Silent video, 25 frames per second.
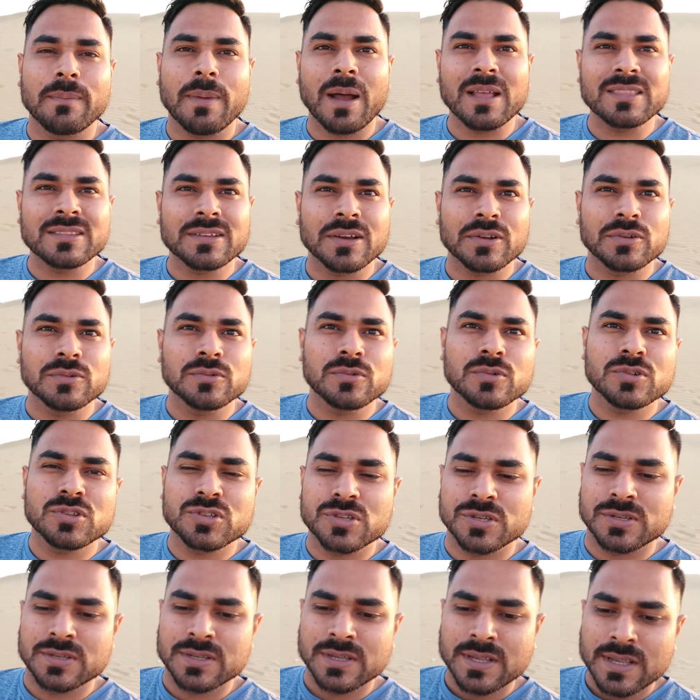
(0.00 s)
बात करूँ
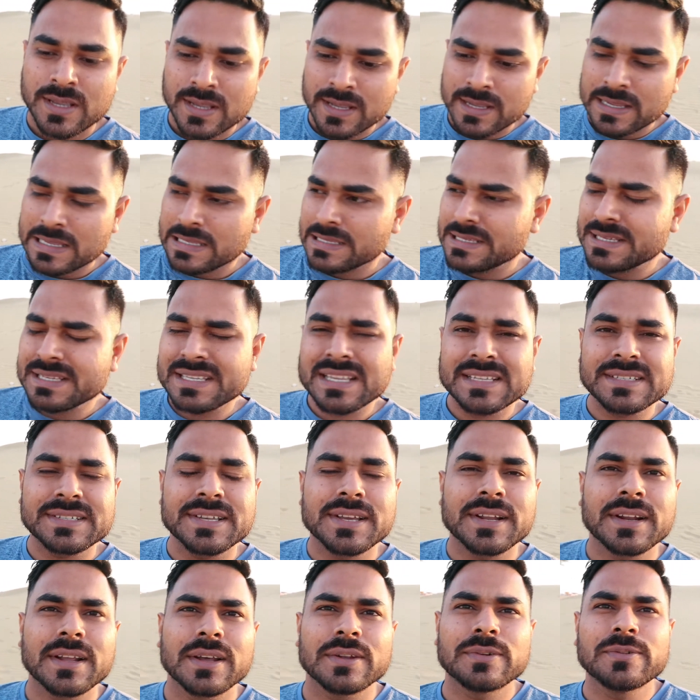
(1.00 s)
कुछ चीज़ें
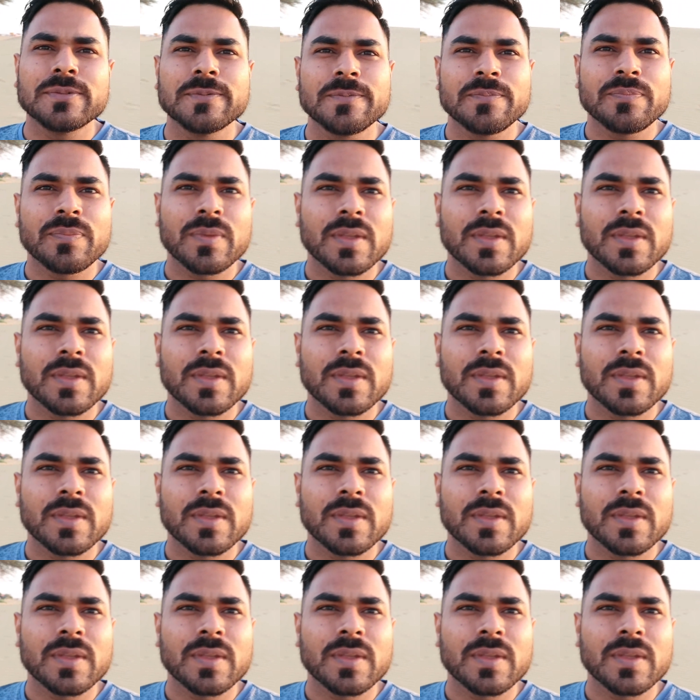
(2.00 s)
शेयर करूँ